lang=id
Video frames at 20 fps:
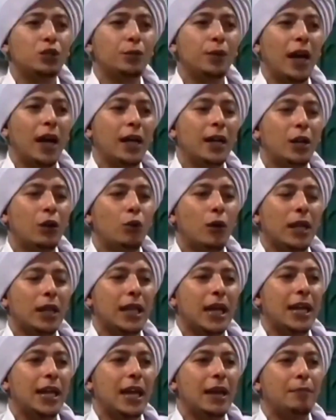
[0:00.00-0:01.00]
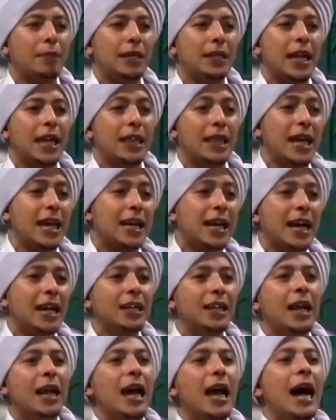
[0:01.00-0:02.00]
Subhanahu wa taala yang menyatakan,
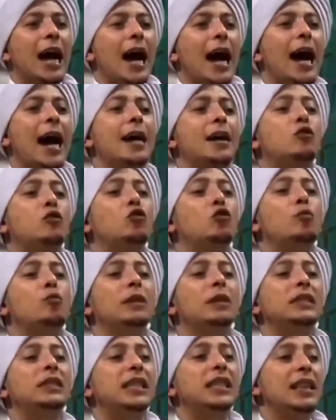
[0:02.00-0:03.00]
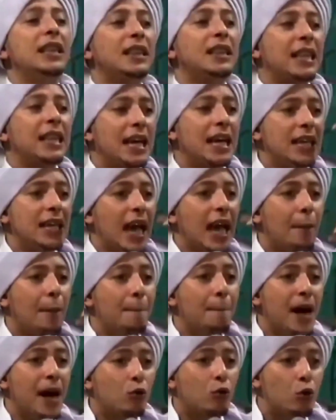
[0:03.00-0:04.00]
"Aku mencintai
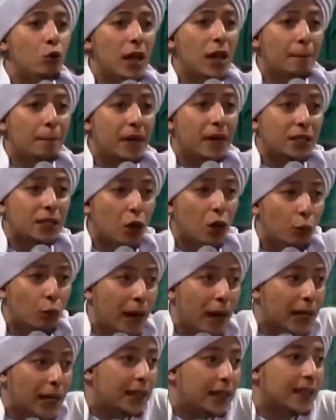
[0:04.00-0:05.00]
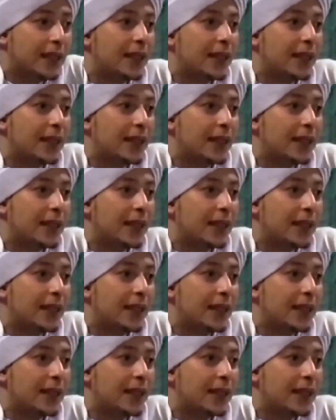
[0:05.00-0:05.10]
hambaku yang bertaubat."